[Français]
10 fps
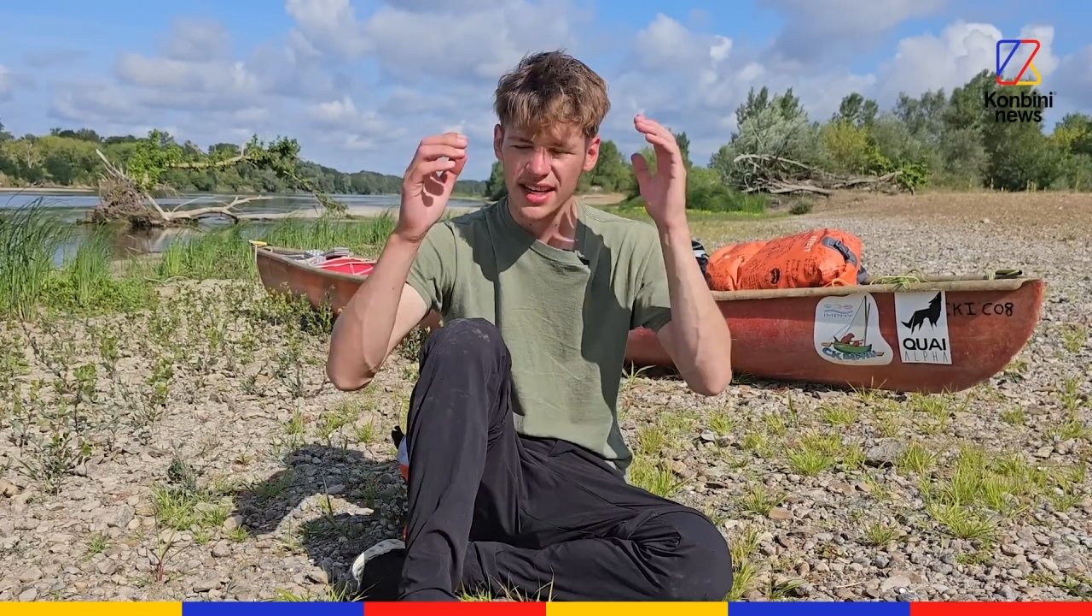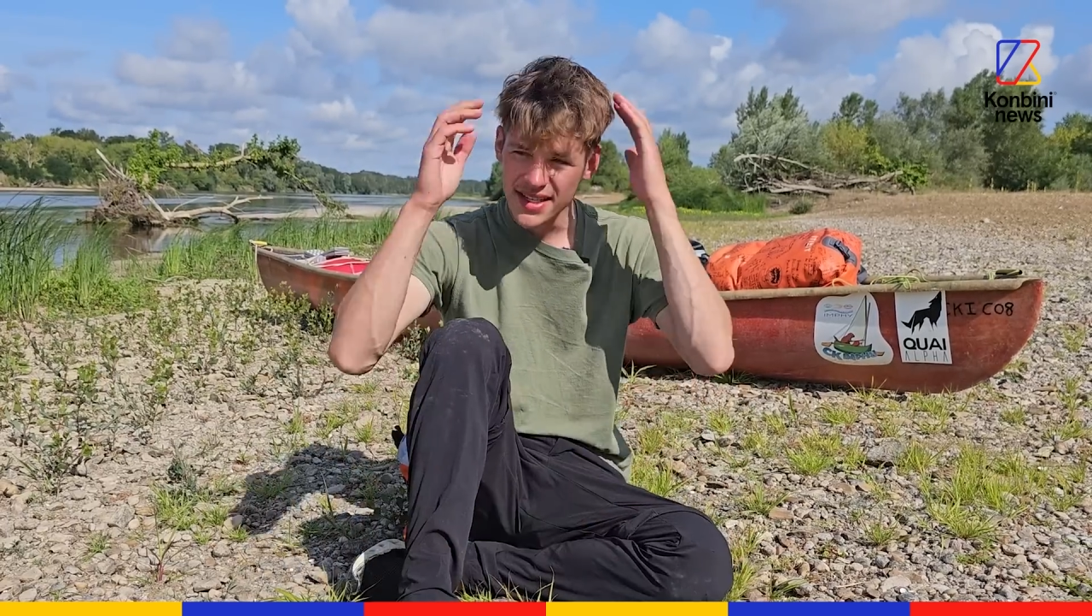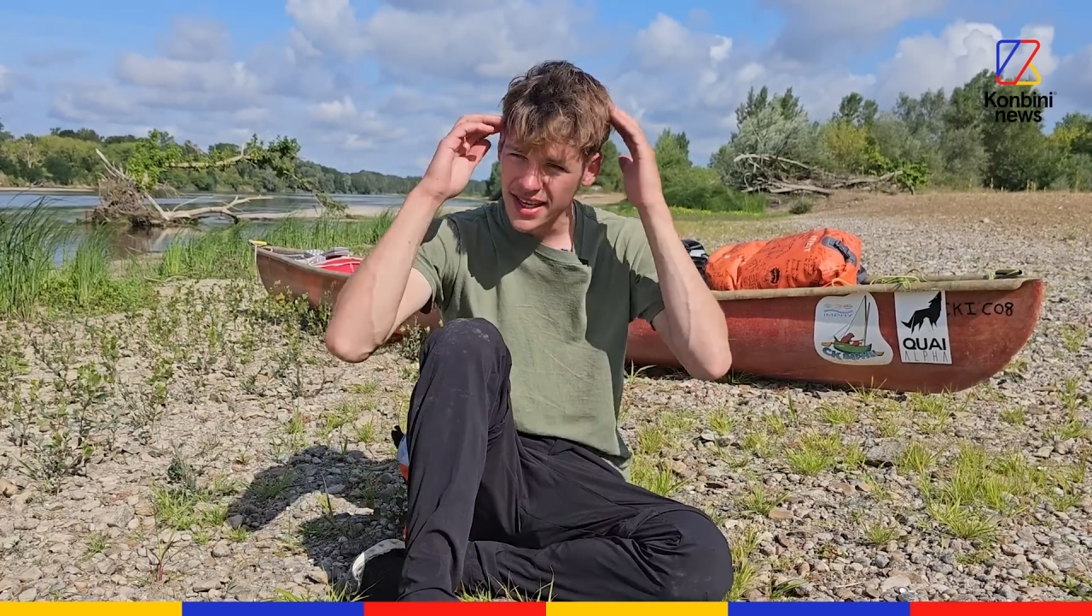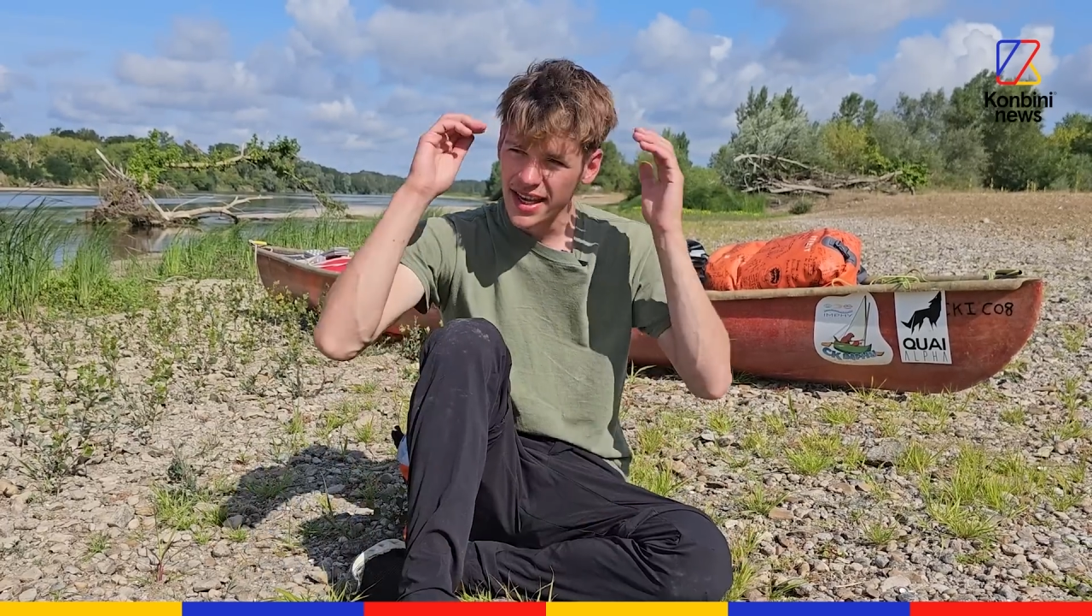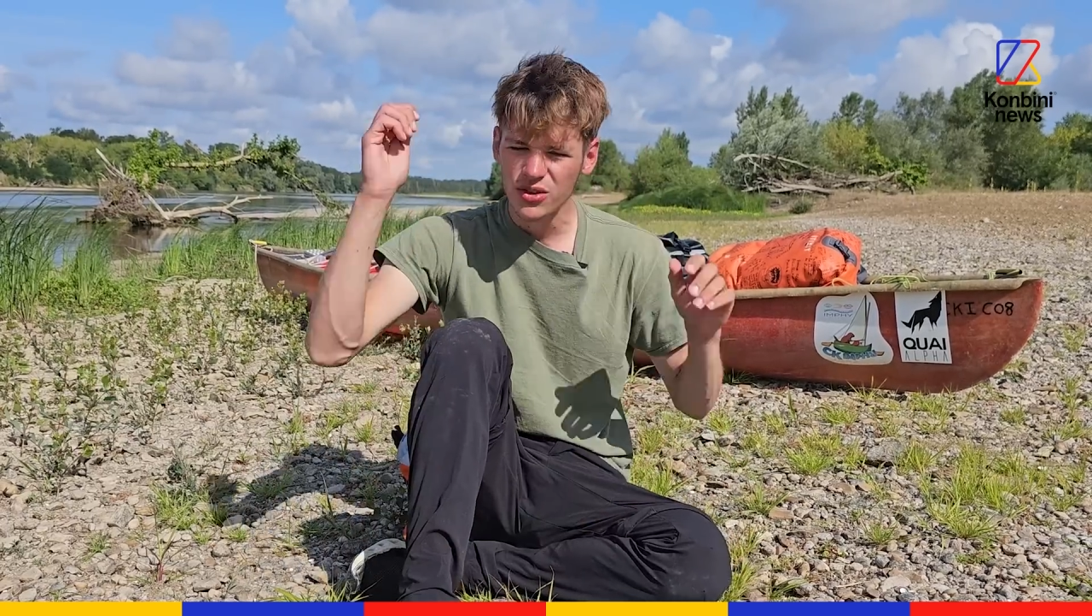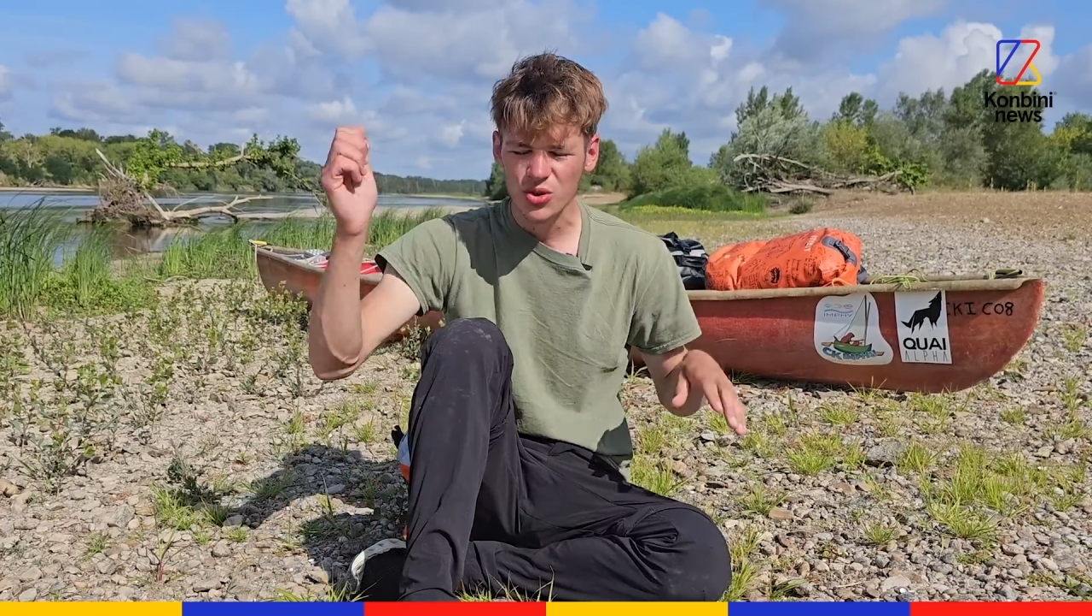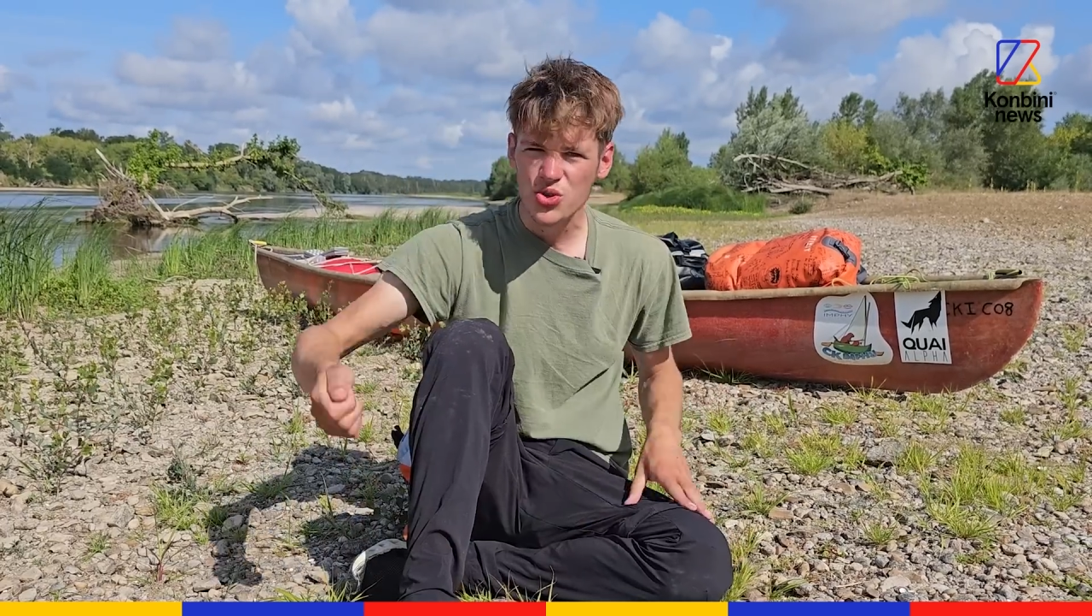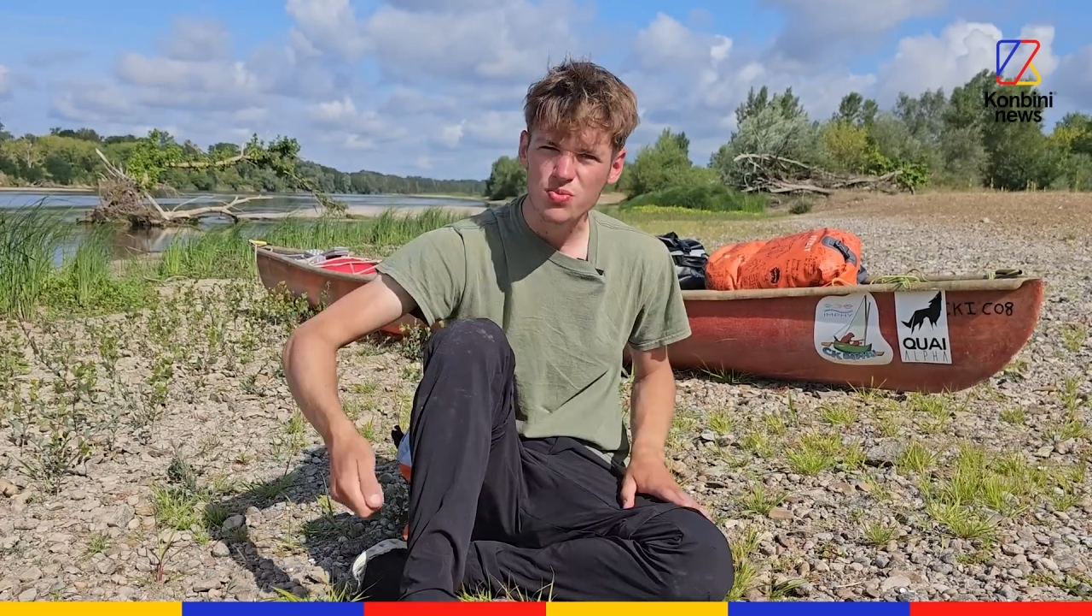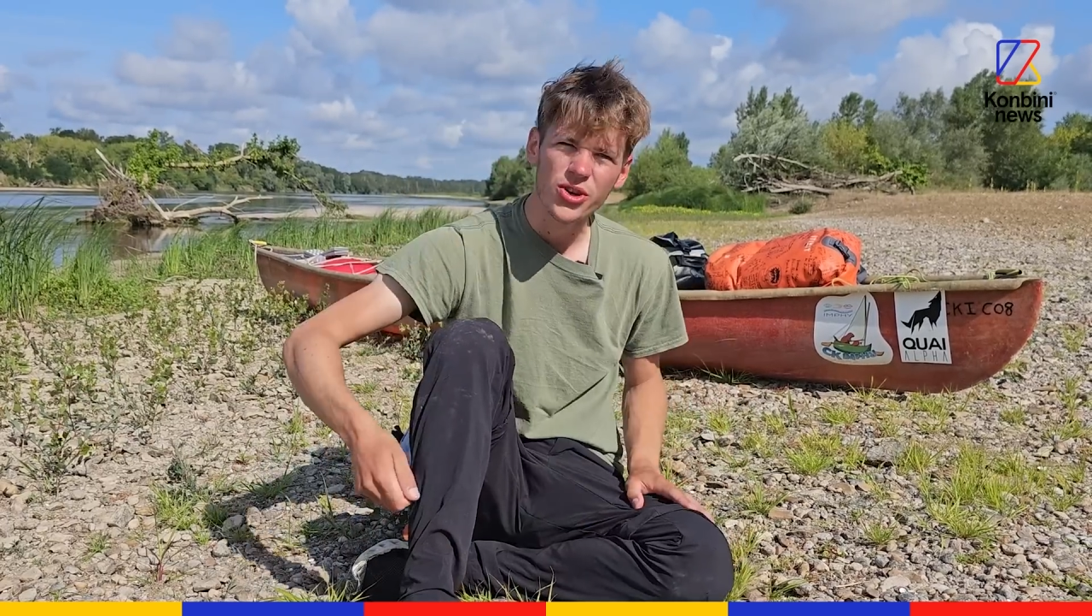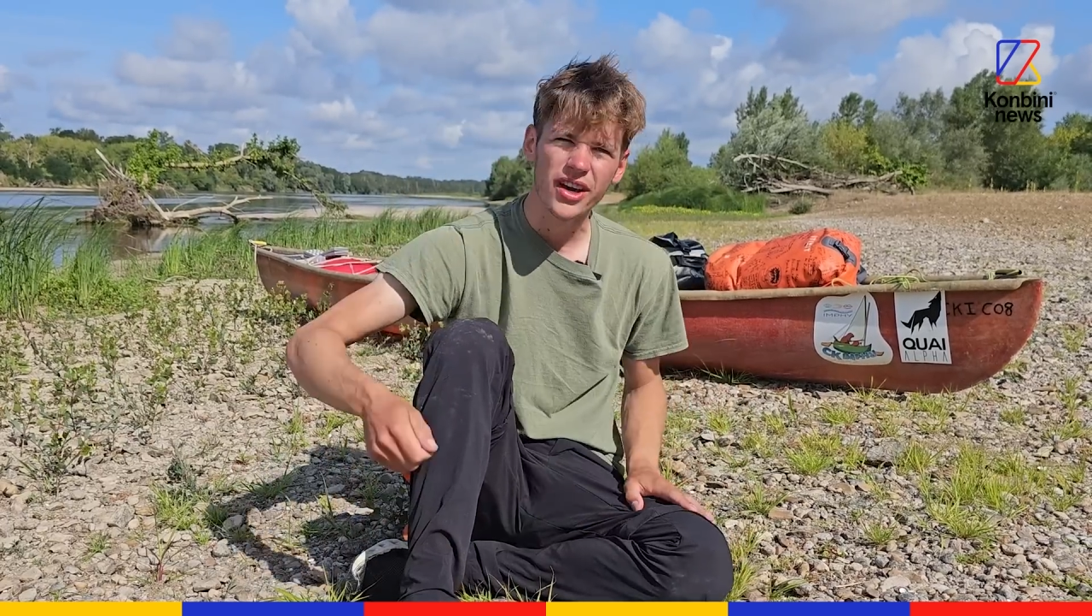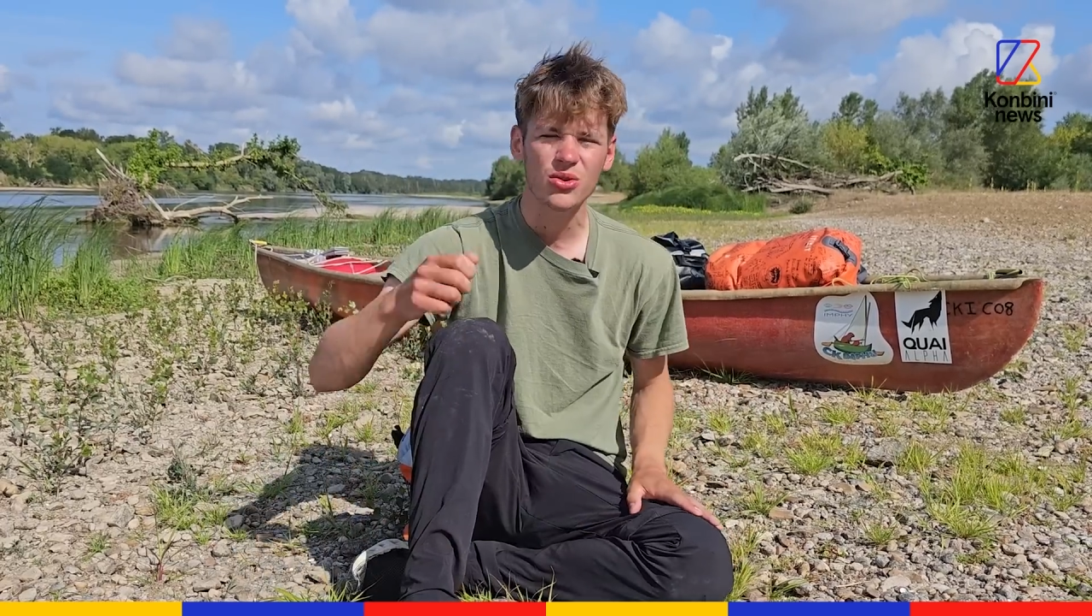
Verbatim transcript: casquette que je mouille